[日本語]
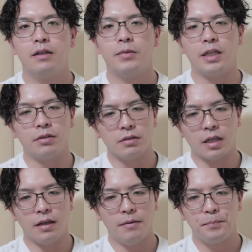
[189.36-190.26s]
なんていうんです
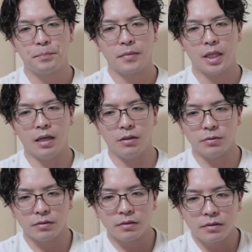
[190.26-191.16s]
かね。あ
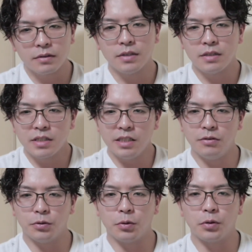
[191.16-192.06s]
の、
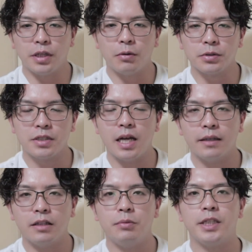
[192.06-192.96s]
芯のところでこう繋
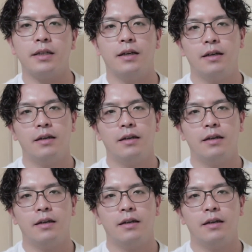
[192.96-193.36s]
がってるみたいな。